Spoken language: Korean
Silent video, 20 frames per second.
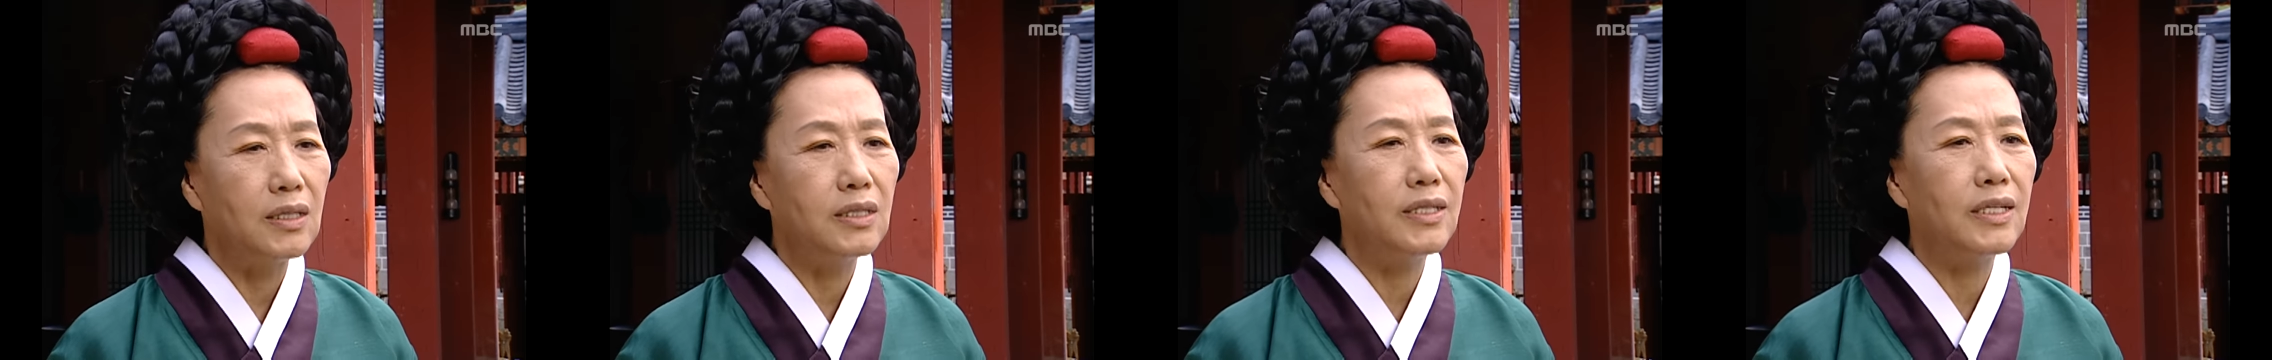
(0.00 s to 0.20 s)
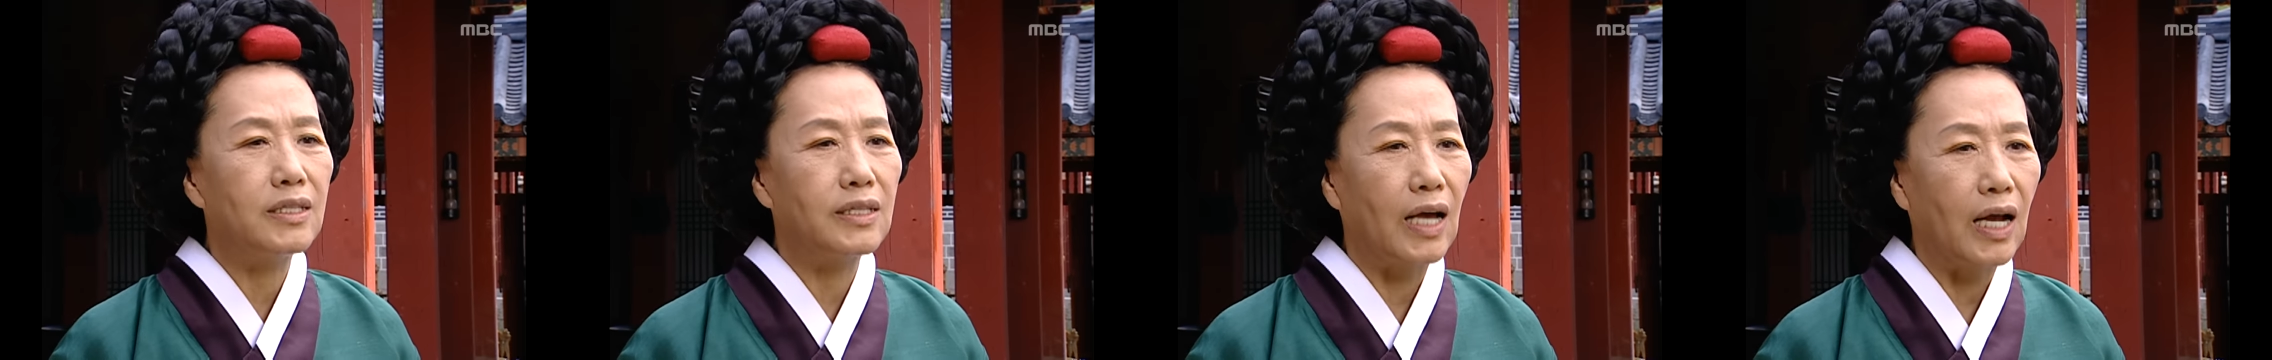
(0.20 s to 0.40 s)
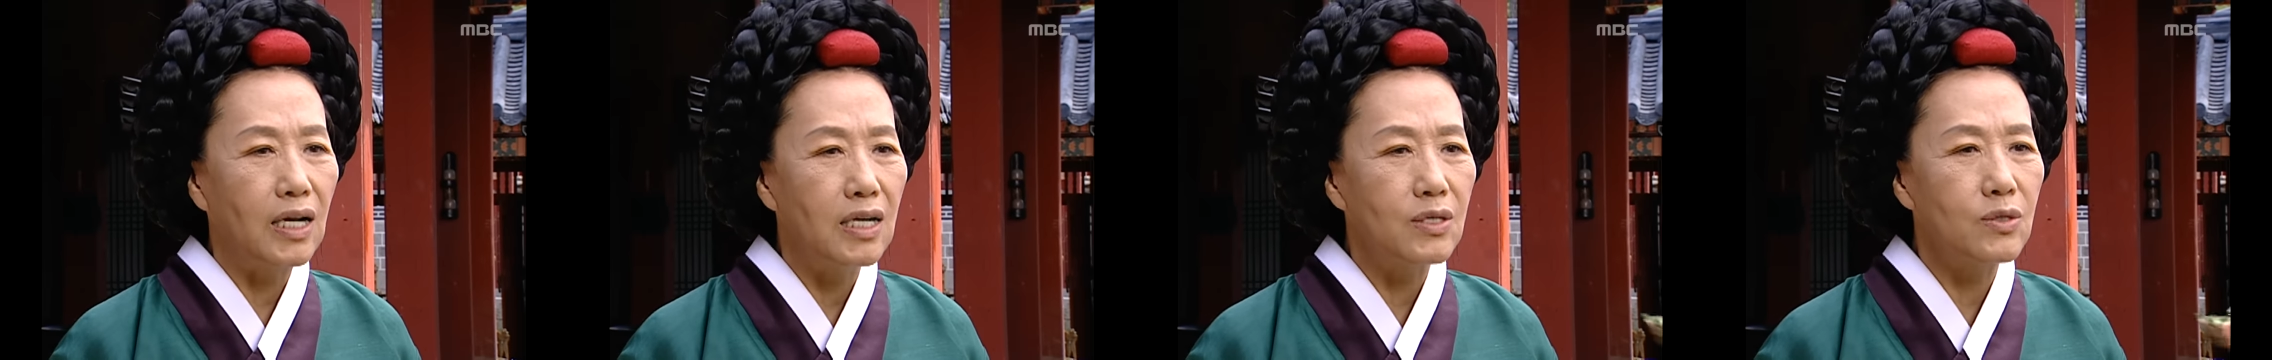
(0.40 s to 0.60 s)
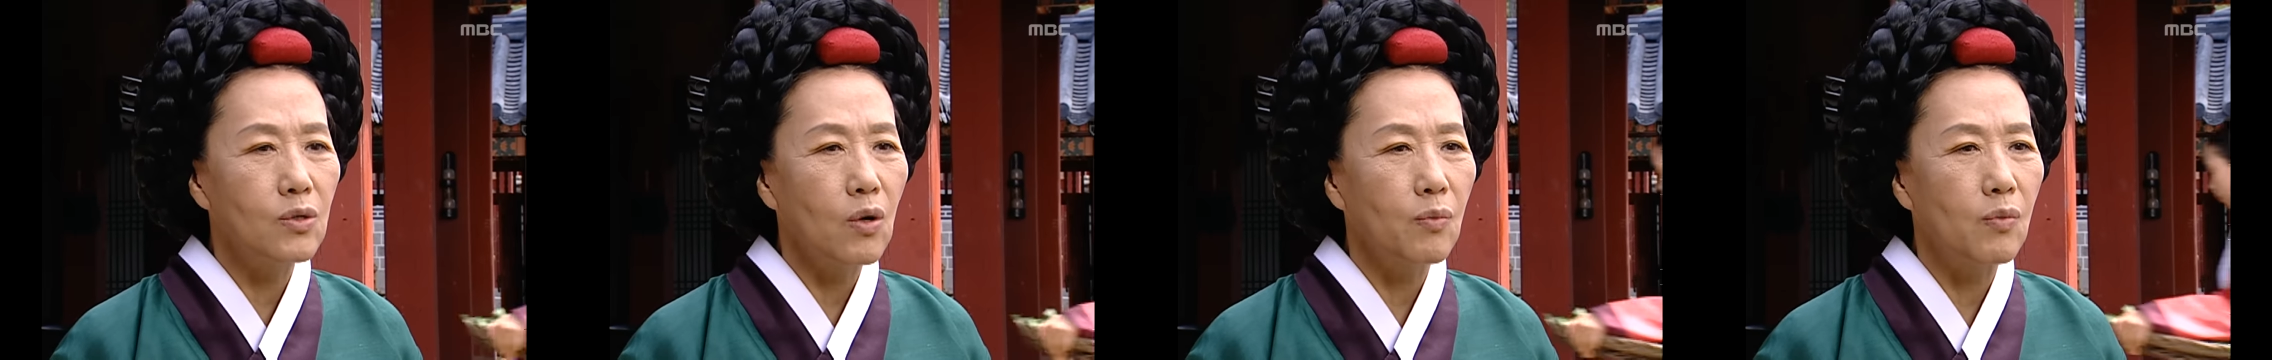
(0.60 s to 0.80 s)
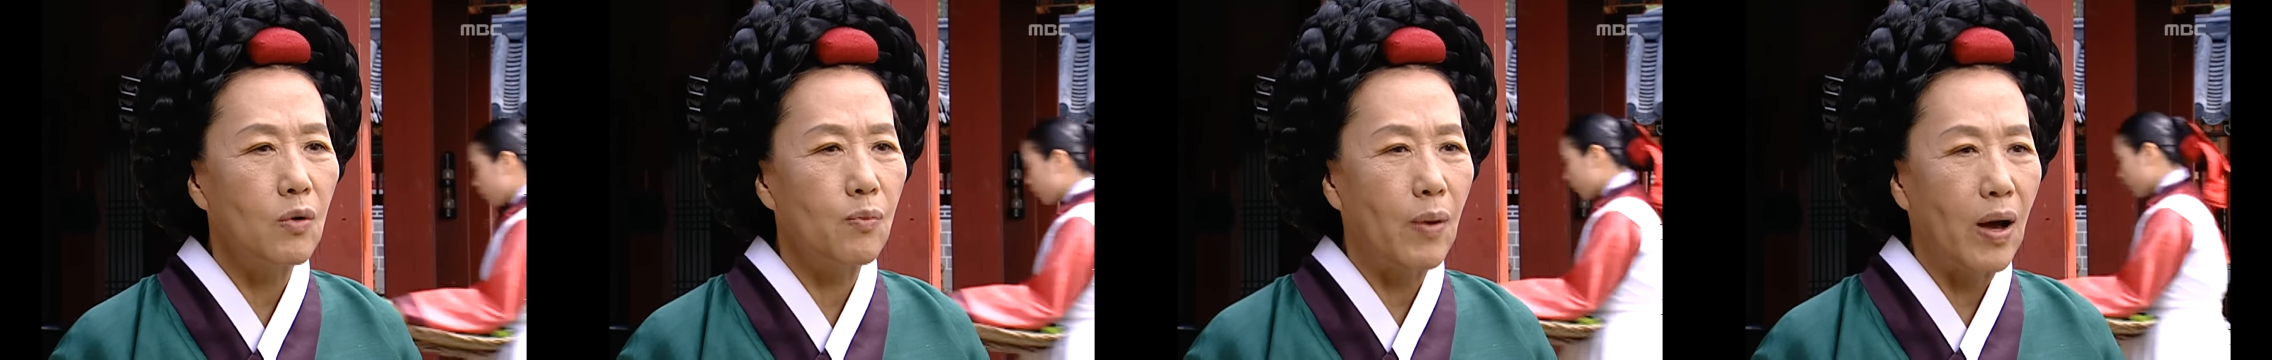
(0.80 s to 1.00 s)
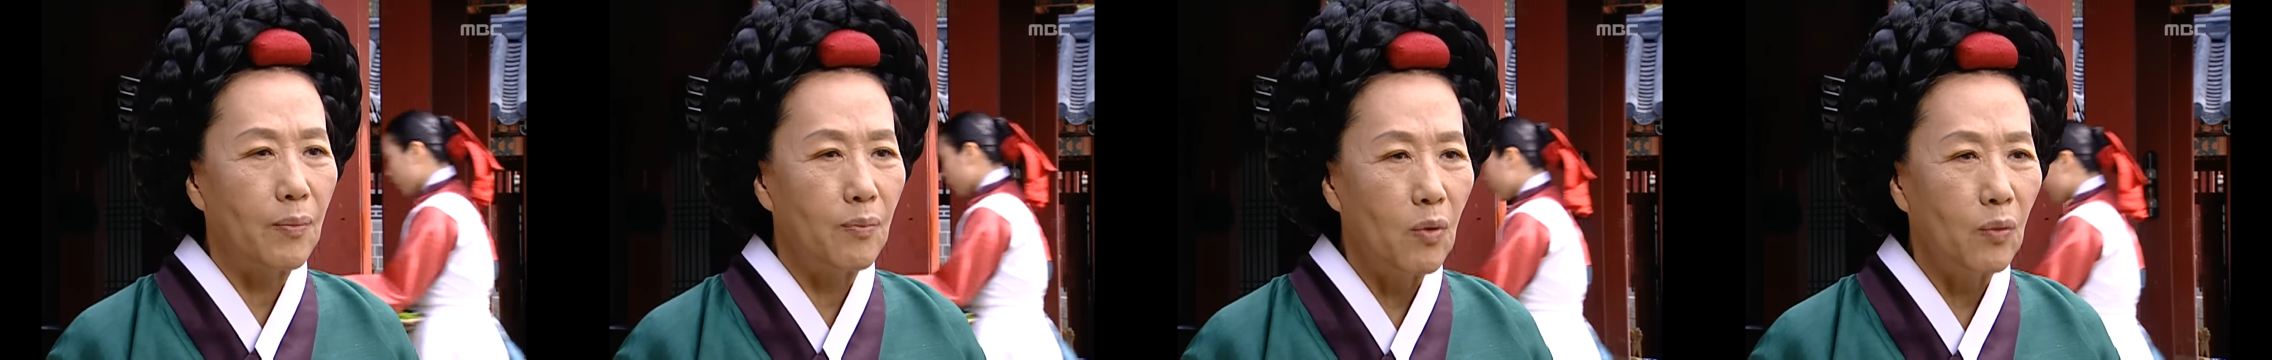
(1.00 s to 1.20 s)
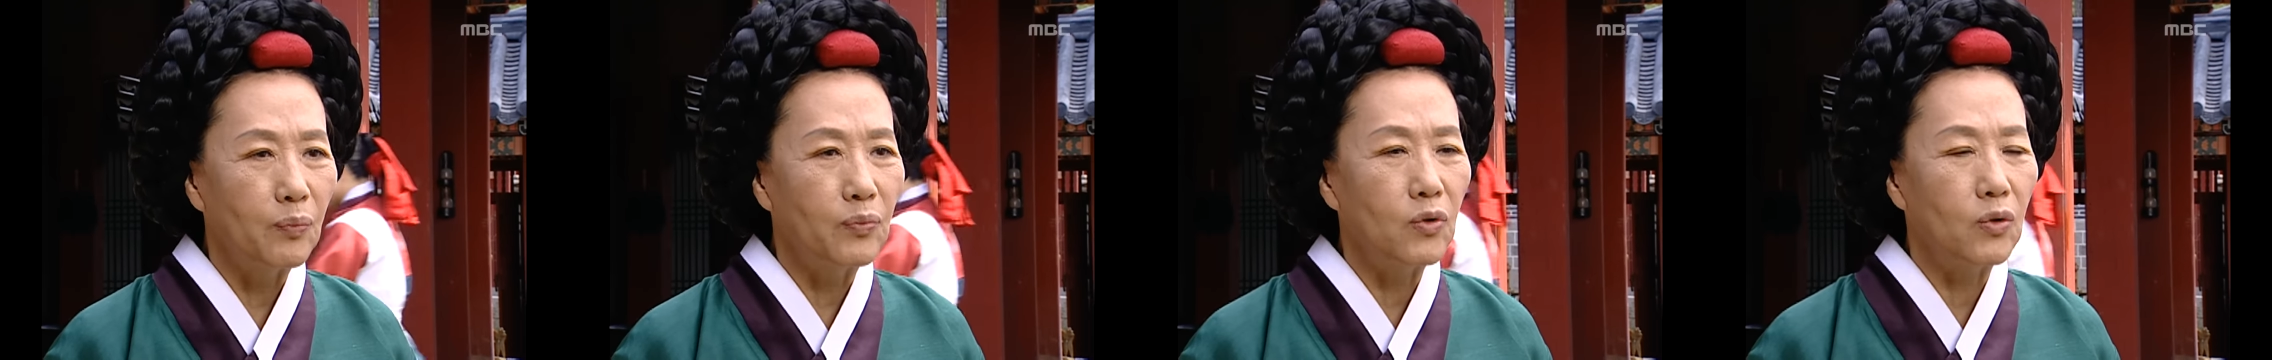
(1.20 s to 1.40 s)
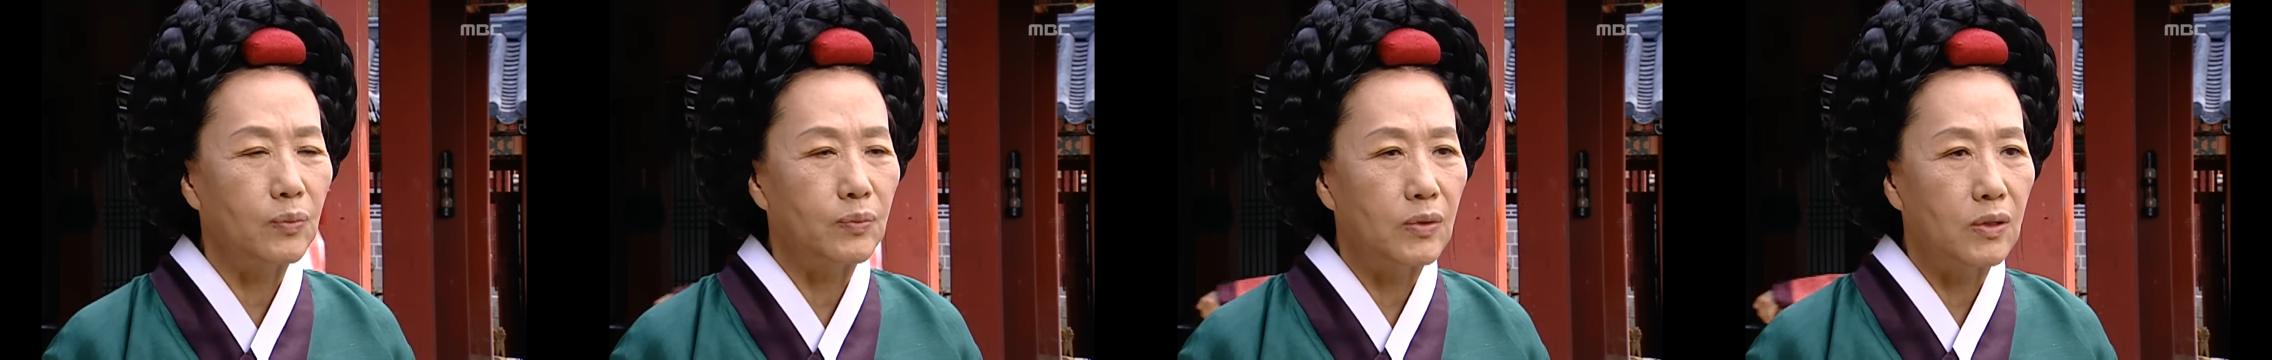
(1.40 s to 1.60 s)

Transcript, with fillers: 이젠 달리 써볼 방법도